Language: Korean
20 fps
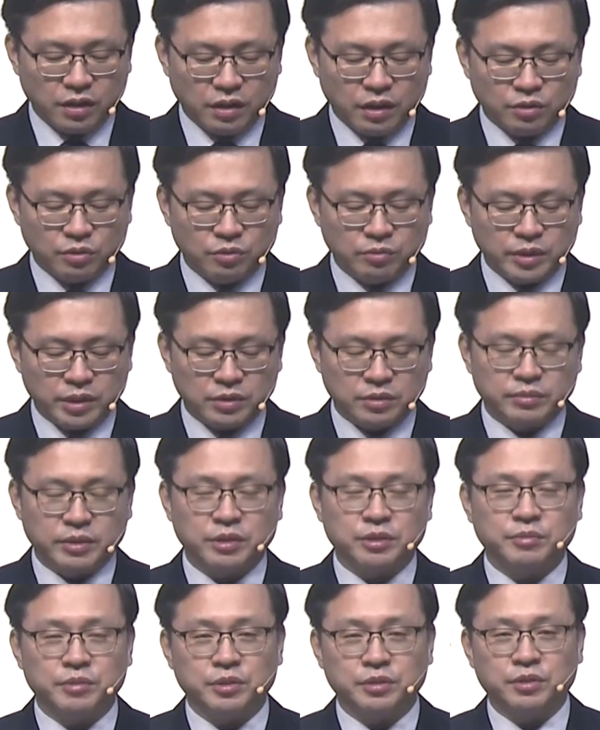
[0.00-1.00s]
라고
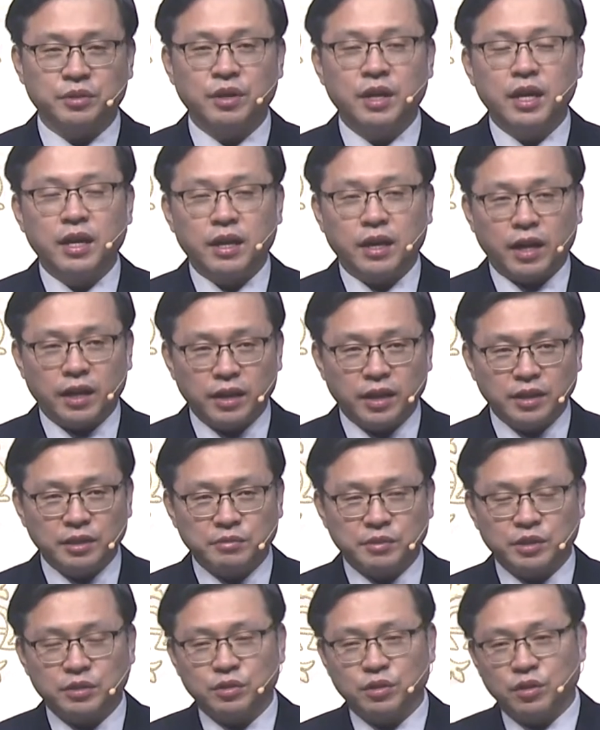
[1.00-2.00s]
말씀하시면서
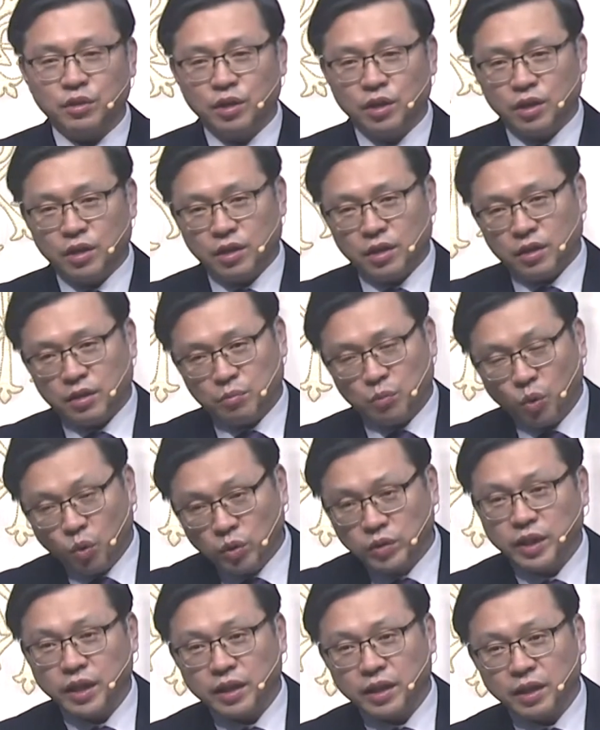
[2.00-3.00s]
하나님께서
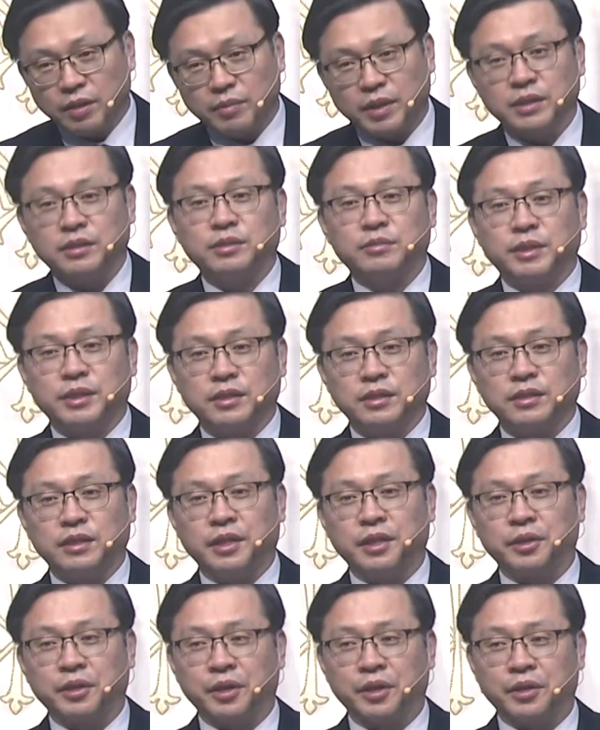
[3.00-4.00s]
모세에게 말씀하신
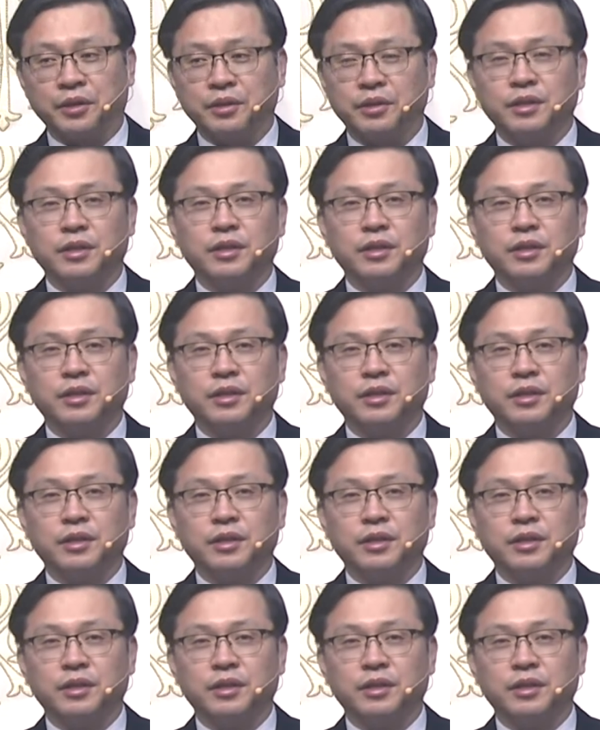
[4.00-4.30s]
내용이에요.